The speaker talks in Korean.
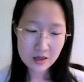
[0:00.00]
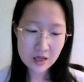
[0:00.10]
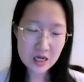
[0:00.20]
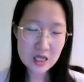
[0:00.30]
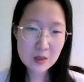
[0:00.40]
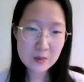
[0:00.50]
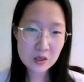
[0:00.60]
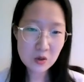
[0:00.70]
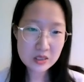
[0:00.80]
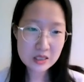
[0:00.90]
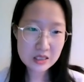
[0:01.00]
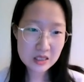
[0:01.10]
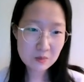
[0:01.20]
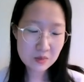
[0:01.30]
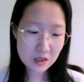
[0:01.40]
알리바바 역시
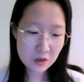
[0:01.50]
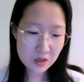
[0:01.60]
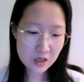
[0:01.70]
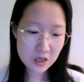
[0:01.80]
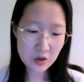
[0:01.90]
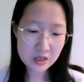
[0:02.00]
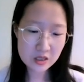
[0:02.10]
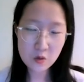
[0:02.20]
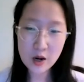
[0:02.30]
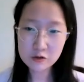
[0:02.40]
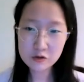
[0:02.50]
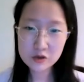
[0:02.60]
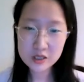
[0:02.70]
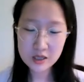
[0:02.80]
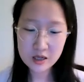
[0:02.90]
11월에 열리는
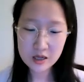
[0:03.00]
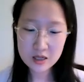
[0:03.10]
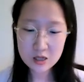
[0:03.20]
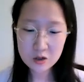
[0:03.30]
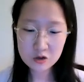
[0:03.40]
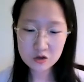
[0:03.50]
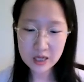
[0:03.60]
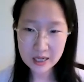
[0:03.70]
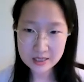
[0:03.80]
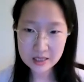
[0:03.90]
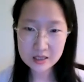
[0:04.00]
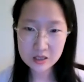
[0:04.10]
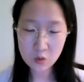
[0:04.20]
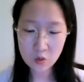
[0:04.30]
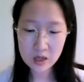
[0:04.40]
광군제가 1년 중 가장
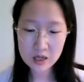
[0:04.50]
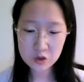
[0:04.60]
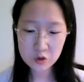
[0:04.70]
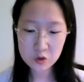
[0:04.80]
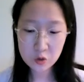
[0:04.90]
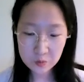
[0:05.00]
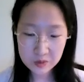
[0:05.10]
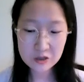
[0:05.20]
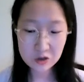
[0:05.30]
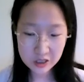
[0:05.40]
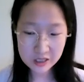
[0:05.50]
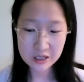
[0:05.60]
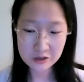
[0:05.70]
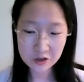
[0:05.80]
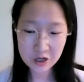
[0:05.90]
큰 온라인 쇼핑 축제
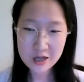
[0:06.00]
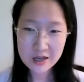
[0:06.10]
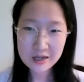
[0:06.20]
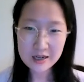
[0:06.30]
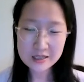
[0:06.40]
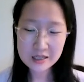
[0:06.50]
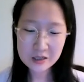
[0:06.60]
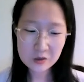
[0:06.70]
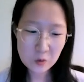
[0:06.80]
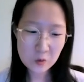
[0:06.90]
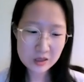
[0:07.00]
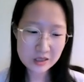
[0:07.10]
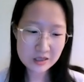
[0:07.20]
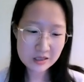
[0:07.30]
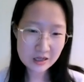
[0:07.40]
날이고요. 라자다 또한
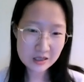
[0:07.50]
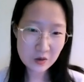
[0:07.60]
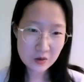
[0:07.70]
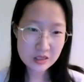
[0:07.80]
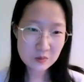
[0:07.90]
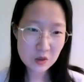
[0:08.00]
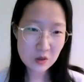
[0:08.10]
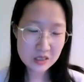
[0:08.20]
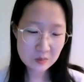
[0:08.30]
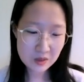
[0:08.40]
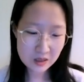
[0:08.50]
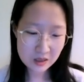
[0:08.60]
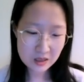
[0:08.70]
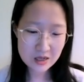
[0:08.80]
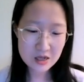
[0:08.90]
이를 따라서 11월
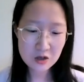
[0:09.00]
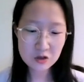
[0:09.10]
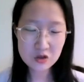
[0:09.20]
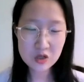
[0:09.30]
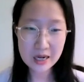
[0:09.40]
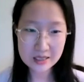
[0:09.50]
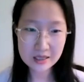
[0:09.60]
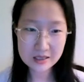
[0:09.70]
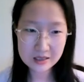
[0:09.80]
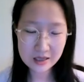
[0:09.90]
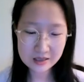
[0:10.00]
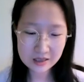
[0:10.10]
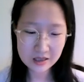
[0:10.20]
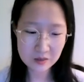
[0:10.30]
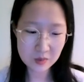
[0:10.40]
11일이 1년 중 가장
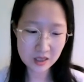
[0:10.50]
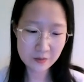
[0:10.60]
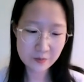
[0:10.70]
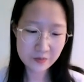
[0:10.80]
큰행사날입니다